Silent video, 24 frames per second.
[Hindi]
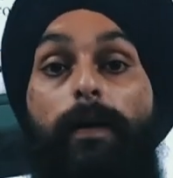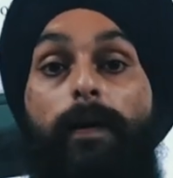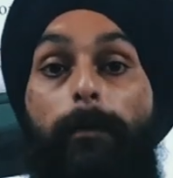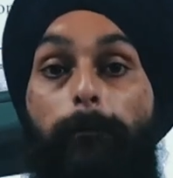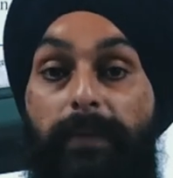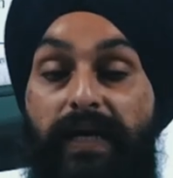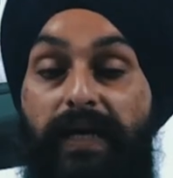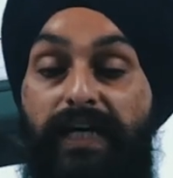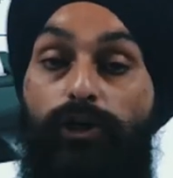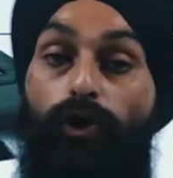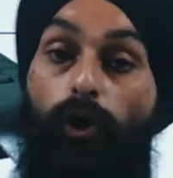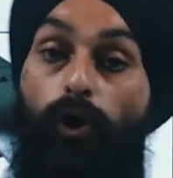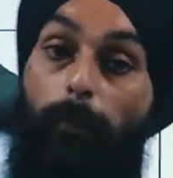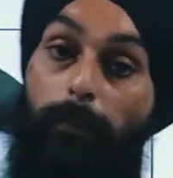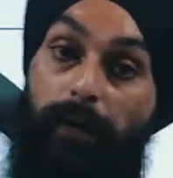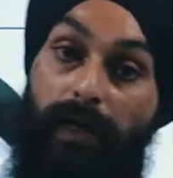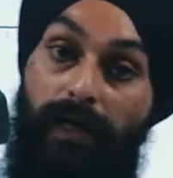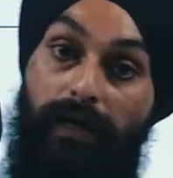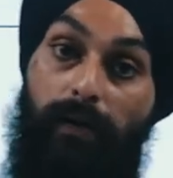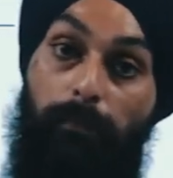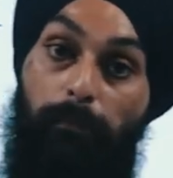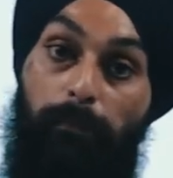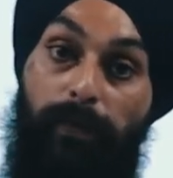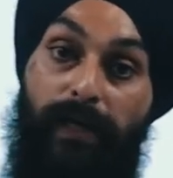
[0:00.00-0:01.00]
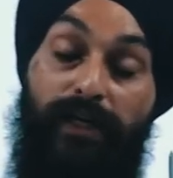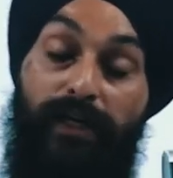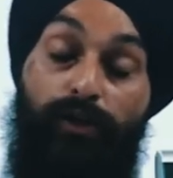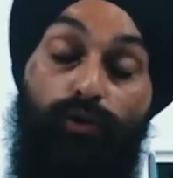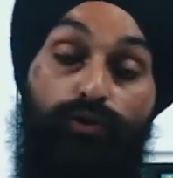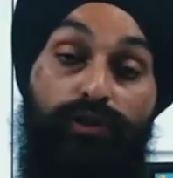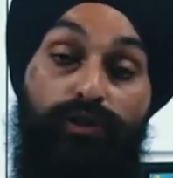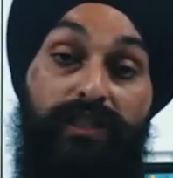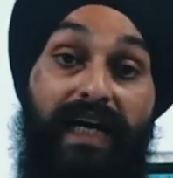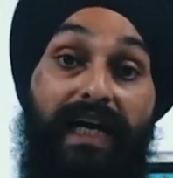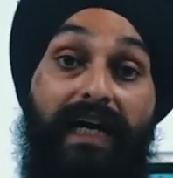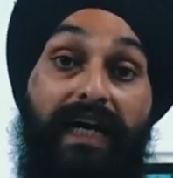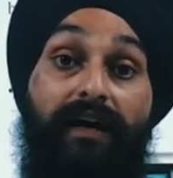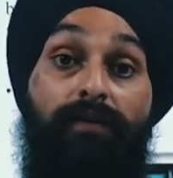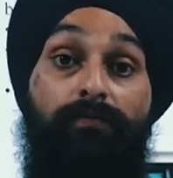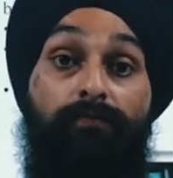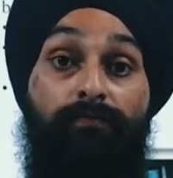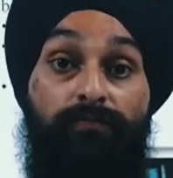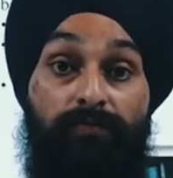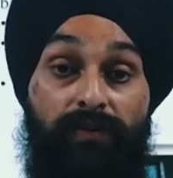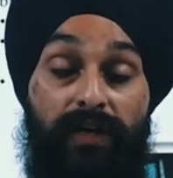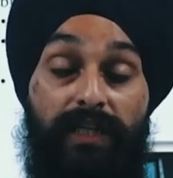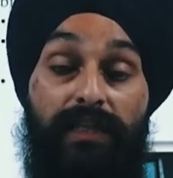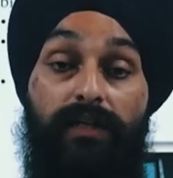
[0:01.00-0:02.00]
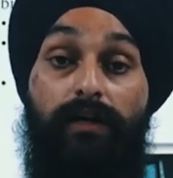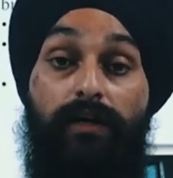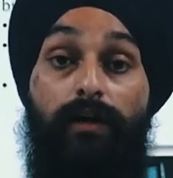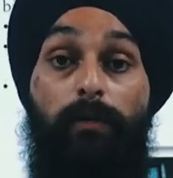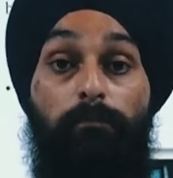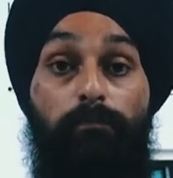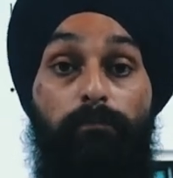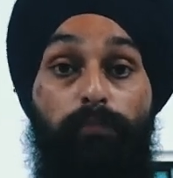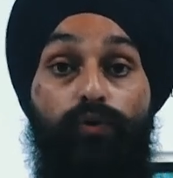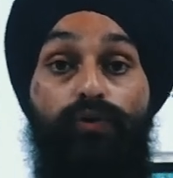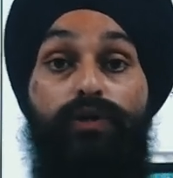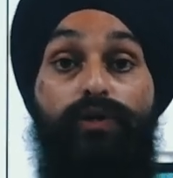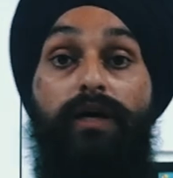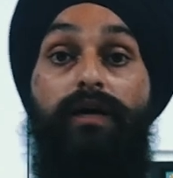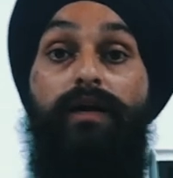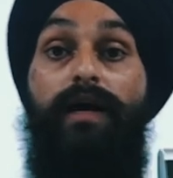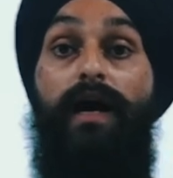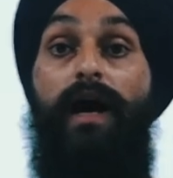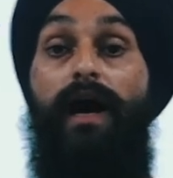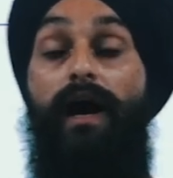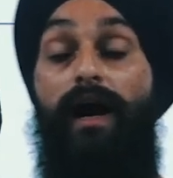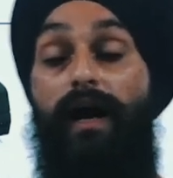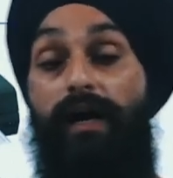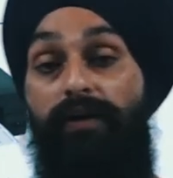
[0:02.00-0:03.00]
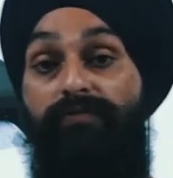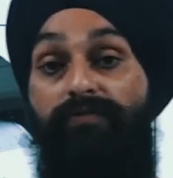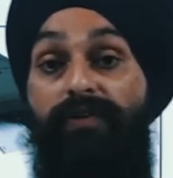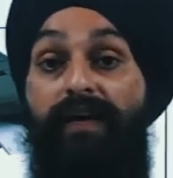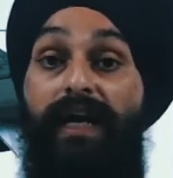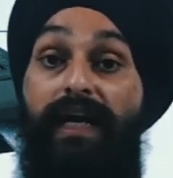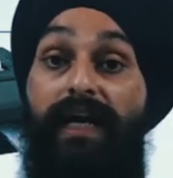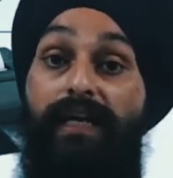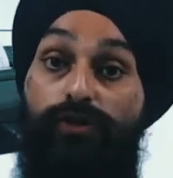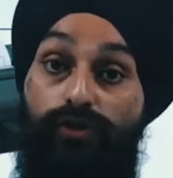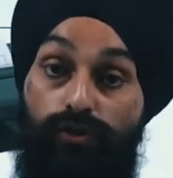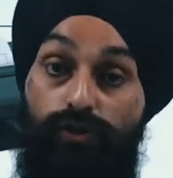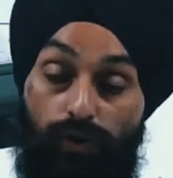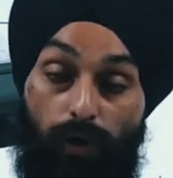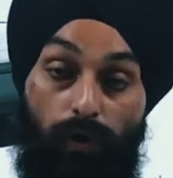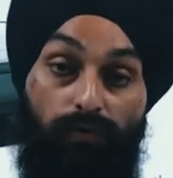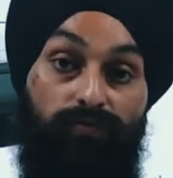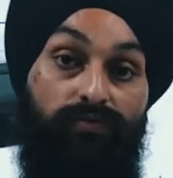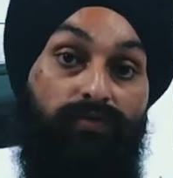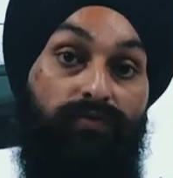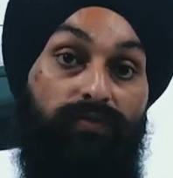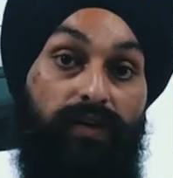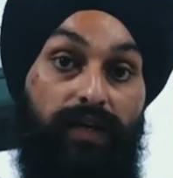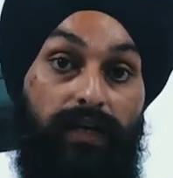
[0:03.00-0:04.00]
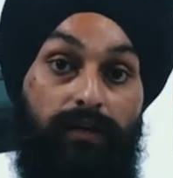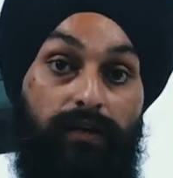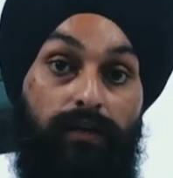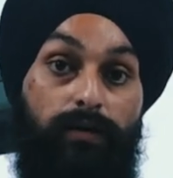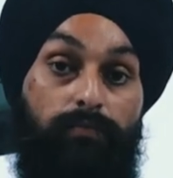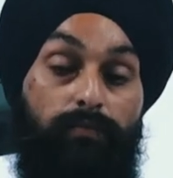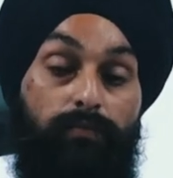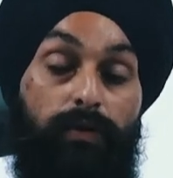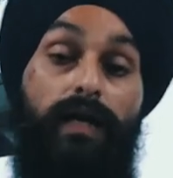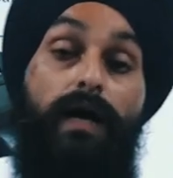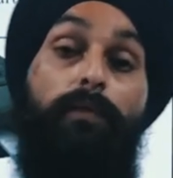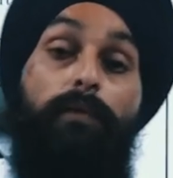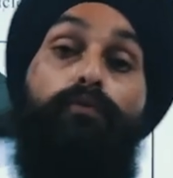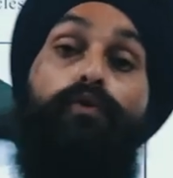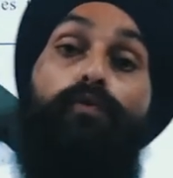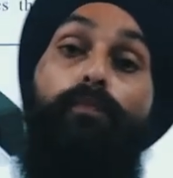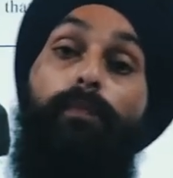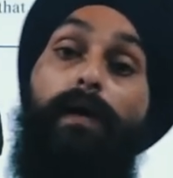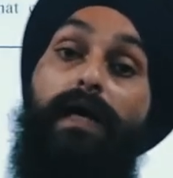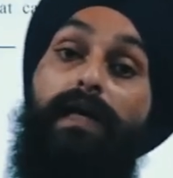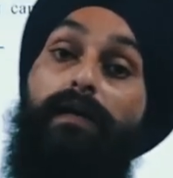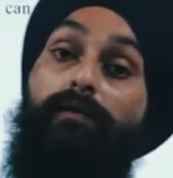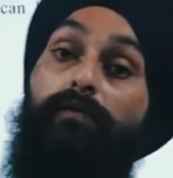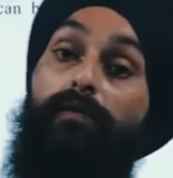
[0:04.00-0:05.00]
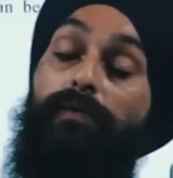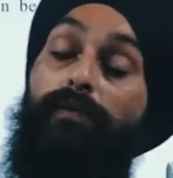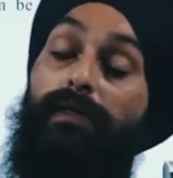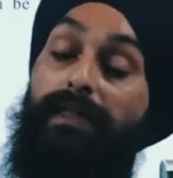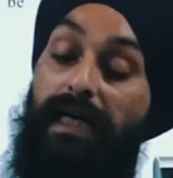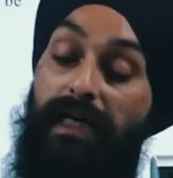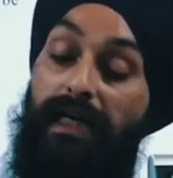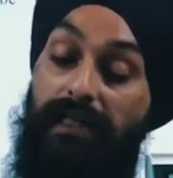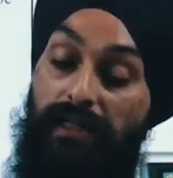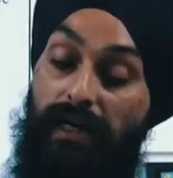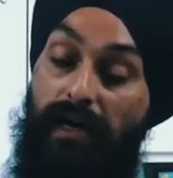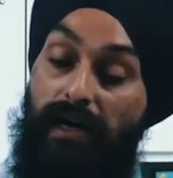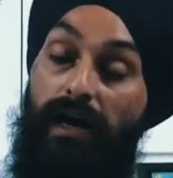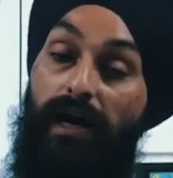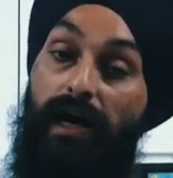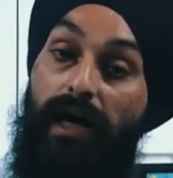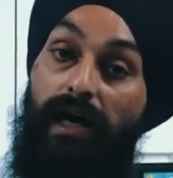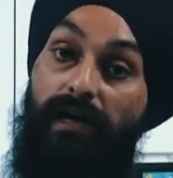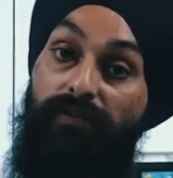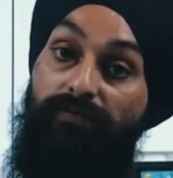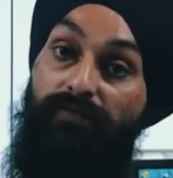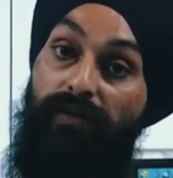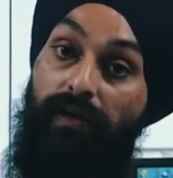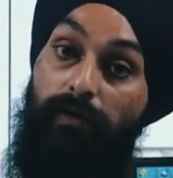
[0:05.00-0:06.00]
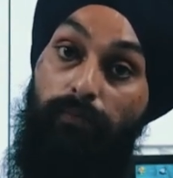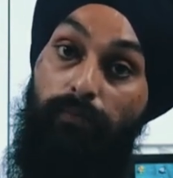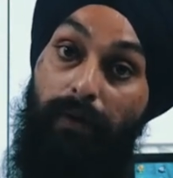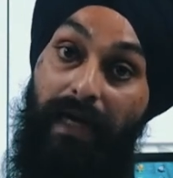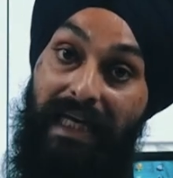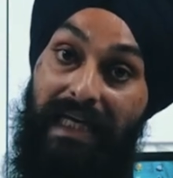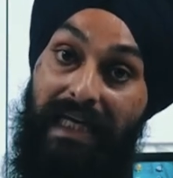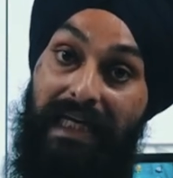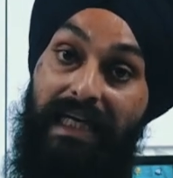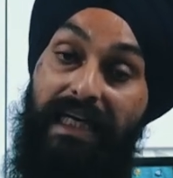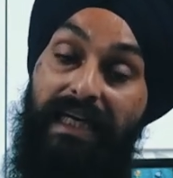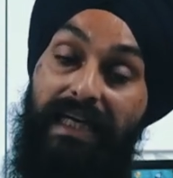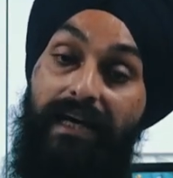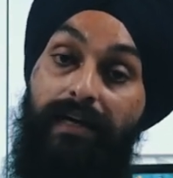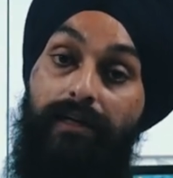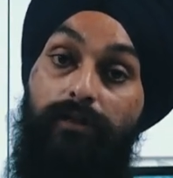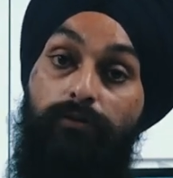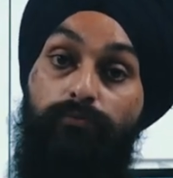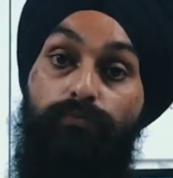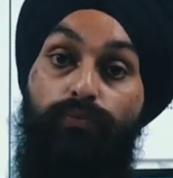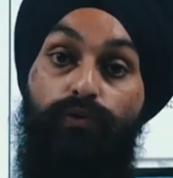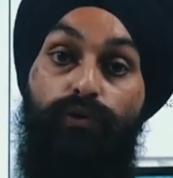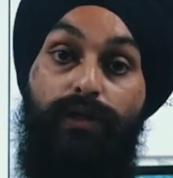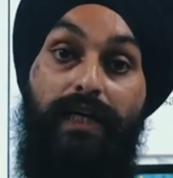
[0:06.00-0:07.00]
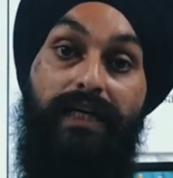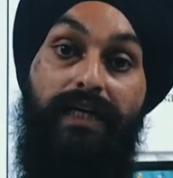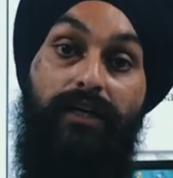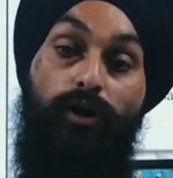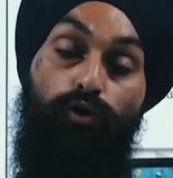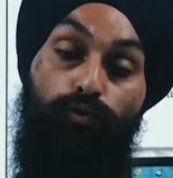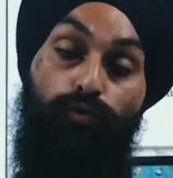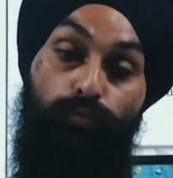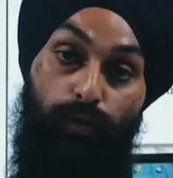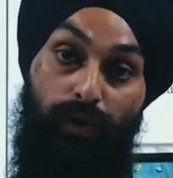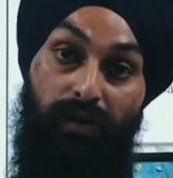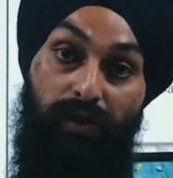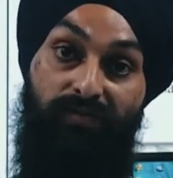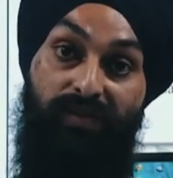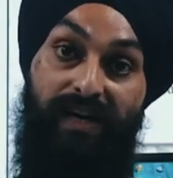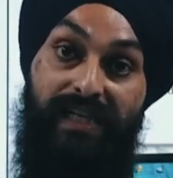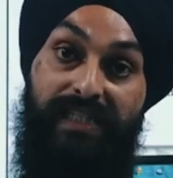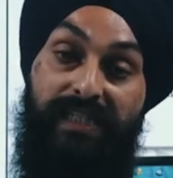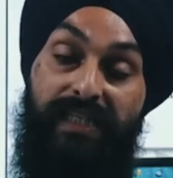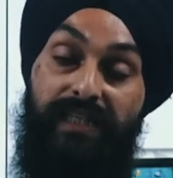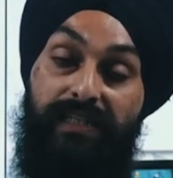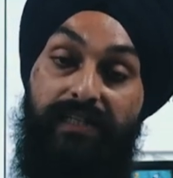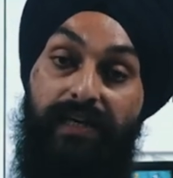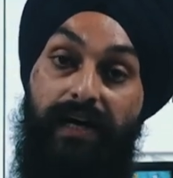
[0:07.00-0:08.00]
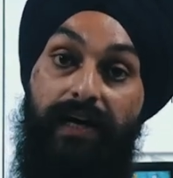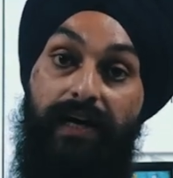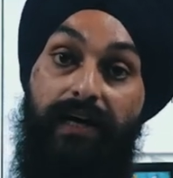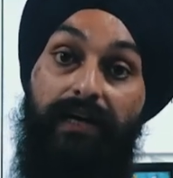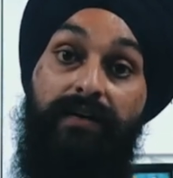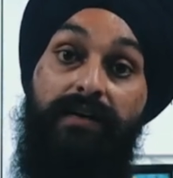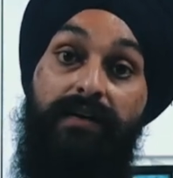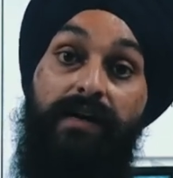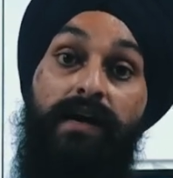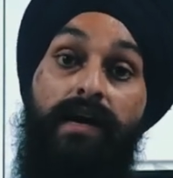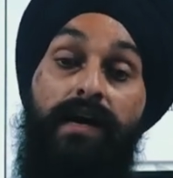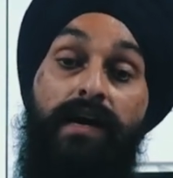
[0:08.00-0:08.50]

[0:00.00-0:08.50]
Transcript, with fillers: भी टॉपिक कंप्लीट हो जाएगा विद कंप्यूटर हार्डवेयर एंड सॉफ्टवेयर मैंने आपको पहले भी बताया था हार्डवेयर में ही ये इनपुट एंड आउटपुट डिवाइसेस आया है